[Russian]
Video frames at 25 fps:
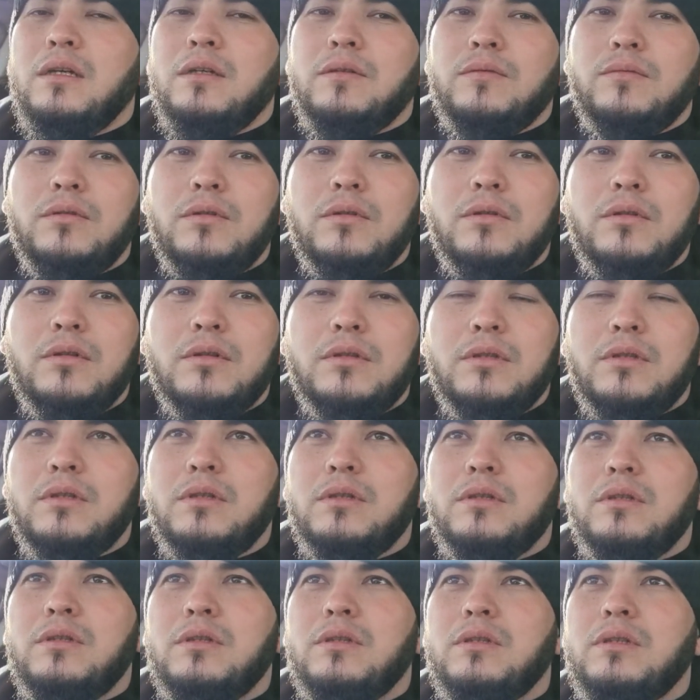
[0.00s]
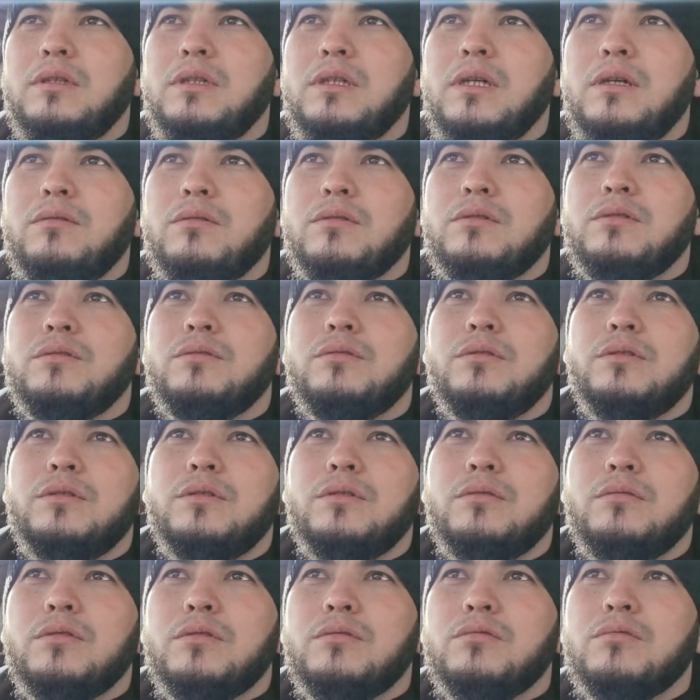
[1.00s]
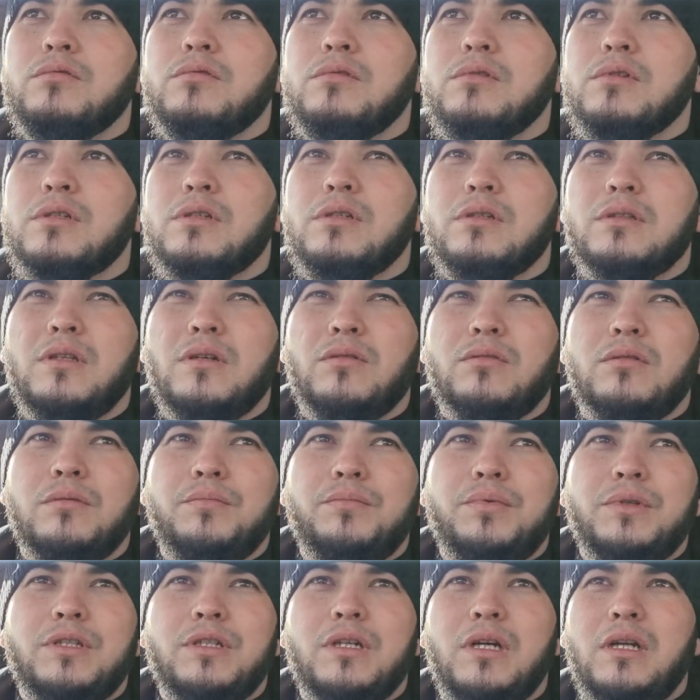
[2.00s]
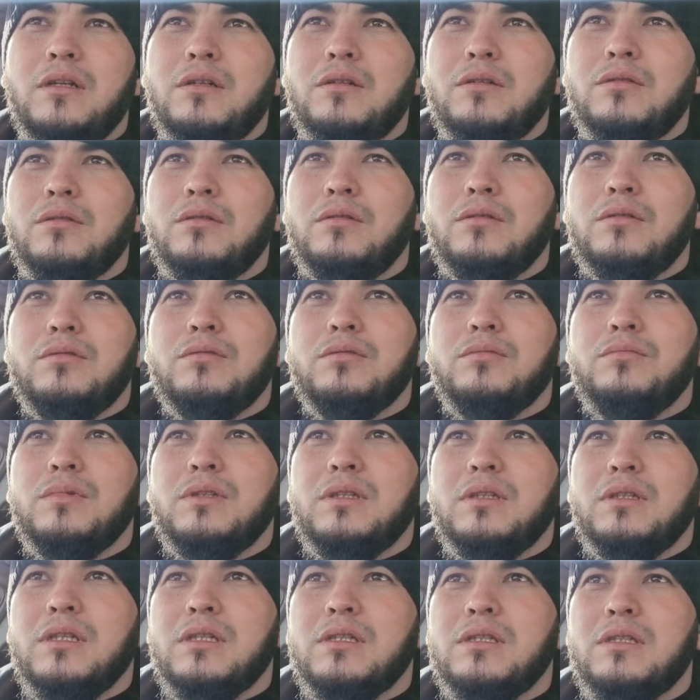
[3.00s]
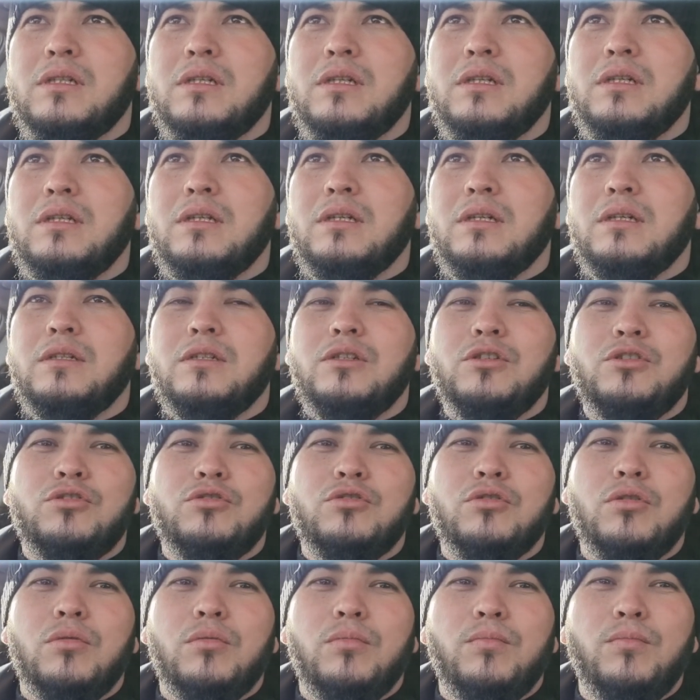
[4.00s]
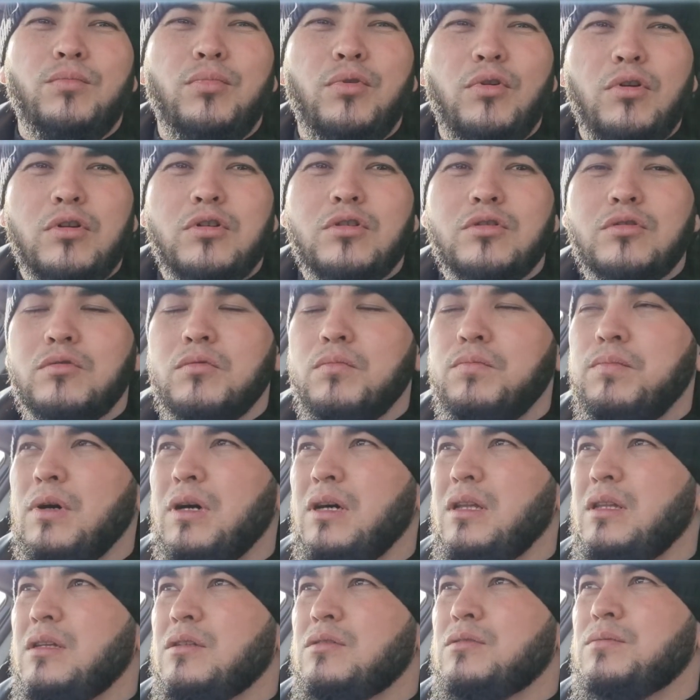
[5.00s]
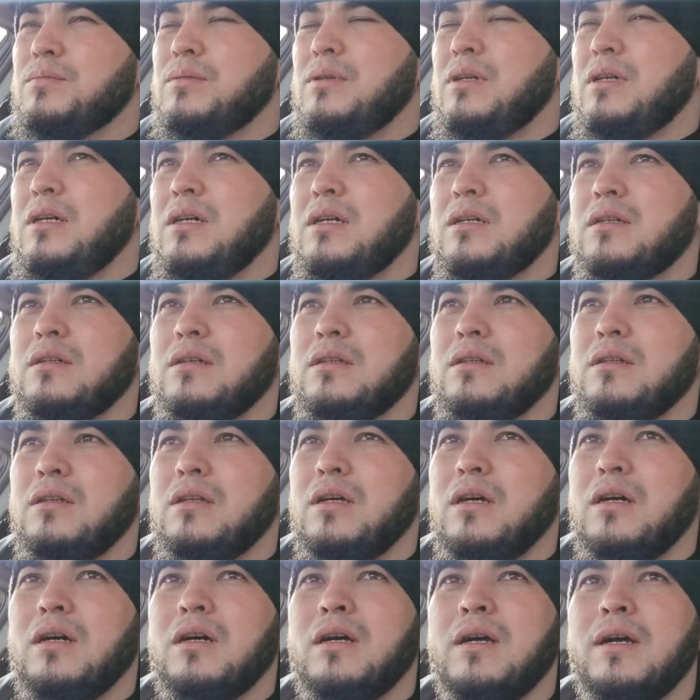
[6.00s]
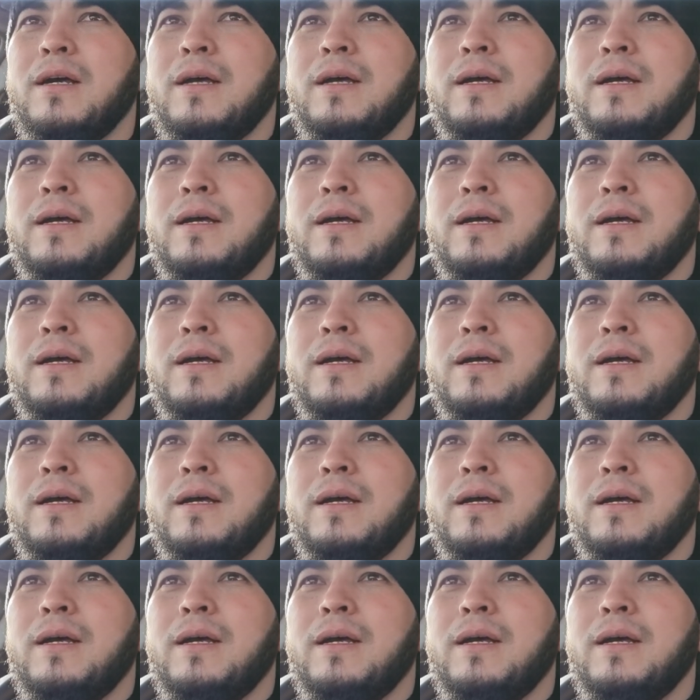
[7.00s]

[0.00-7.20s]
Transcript: Вот, э, я вот сегодня вот услышал такую печальную новость, у меня настроение еще больше упало, субханаллах.